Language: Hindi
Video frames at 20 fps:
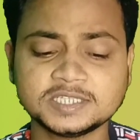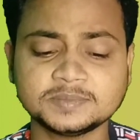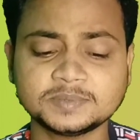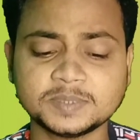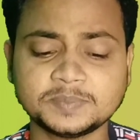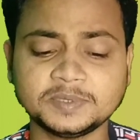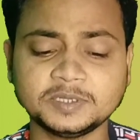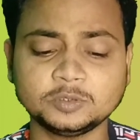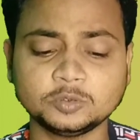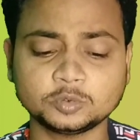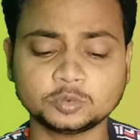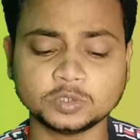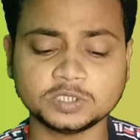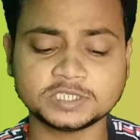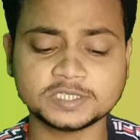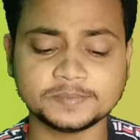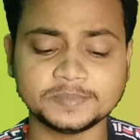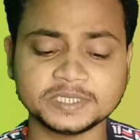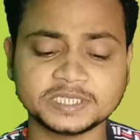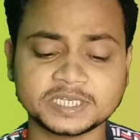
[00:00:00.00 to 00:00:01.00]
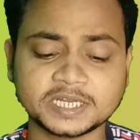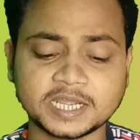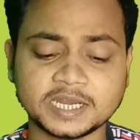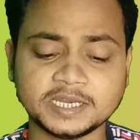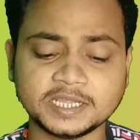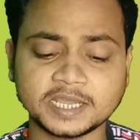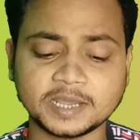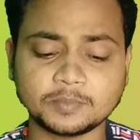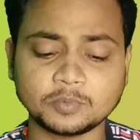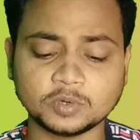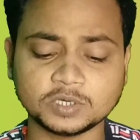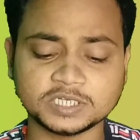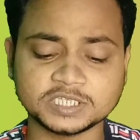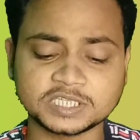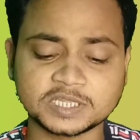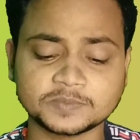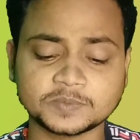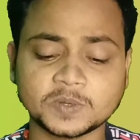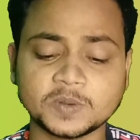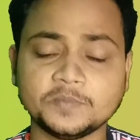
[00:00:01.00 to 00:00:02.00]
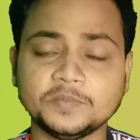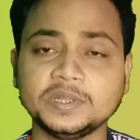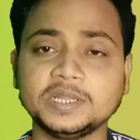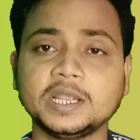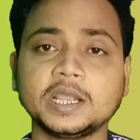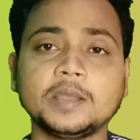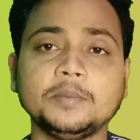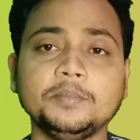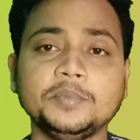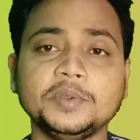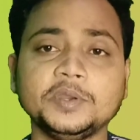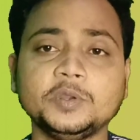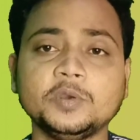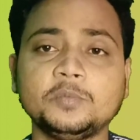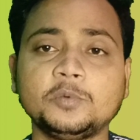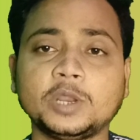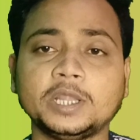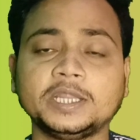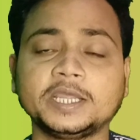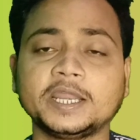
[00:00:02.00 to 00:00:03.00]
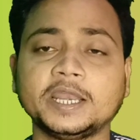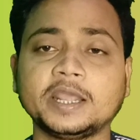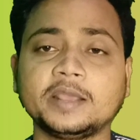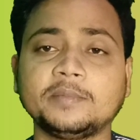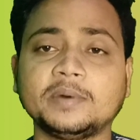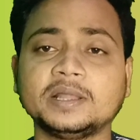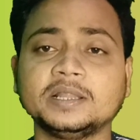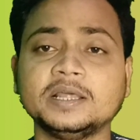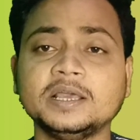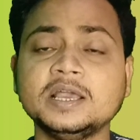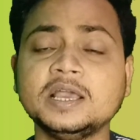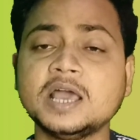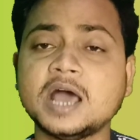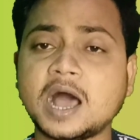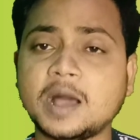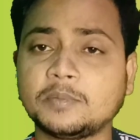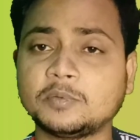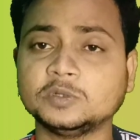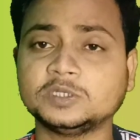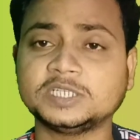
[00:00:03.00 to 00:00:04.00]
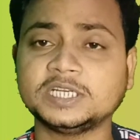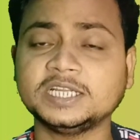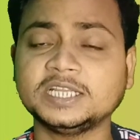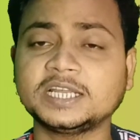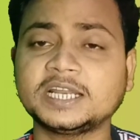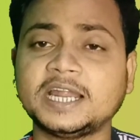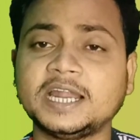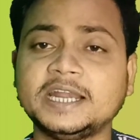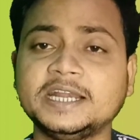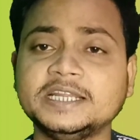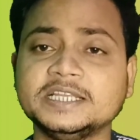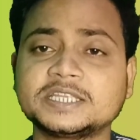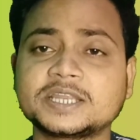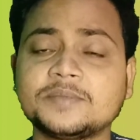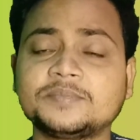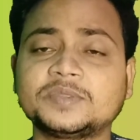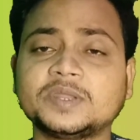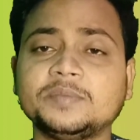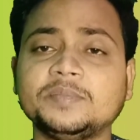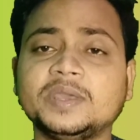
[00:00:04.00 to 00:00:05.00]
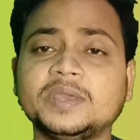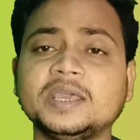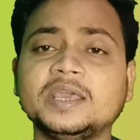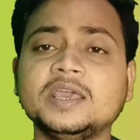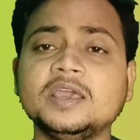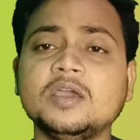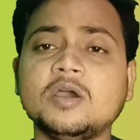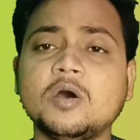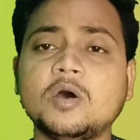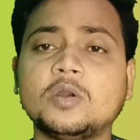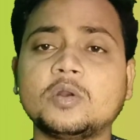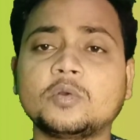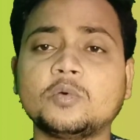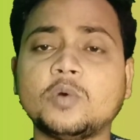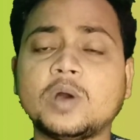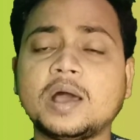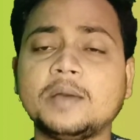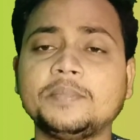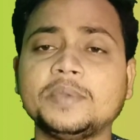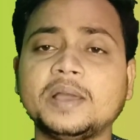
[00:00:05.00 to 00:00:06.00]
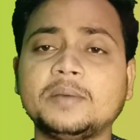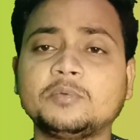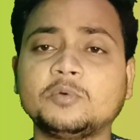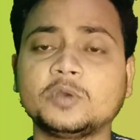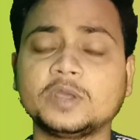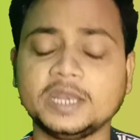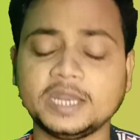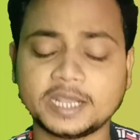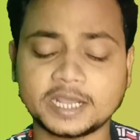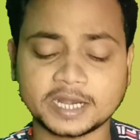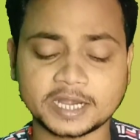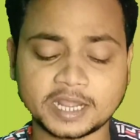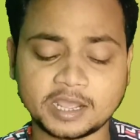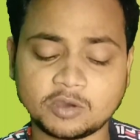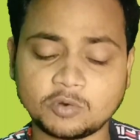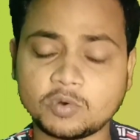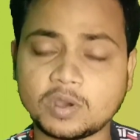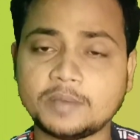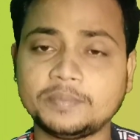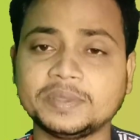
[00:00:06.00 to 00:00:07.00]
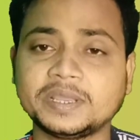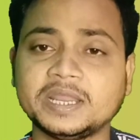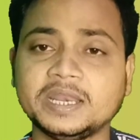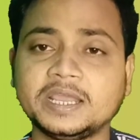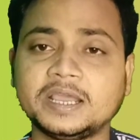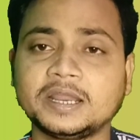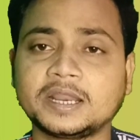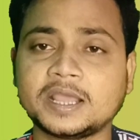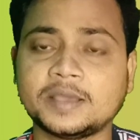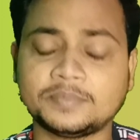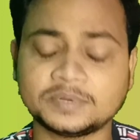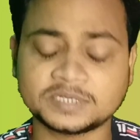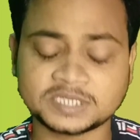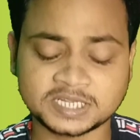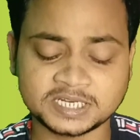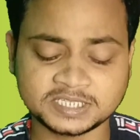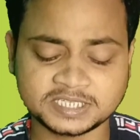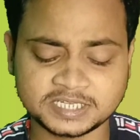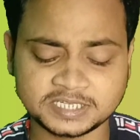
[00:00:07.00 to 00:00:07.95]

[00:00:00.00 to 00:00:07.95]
सबसे पहले दोस्तों इस एप्लीकेशन का लिंक आपको डिस्क्रिप्शन में मिल जाएगा वीडियो पूरा देखने के बाद आपको चले जाना है डिस्क्रिप्शन में और वहाँ पर आपको क्लिक करना है वहाँ पर क्लिक करके आप आसानी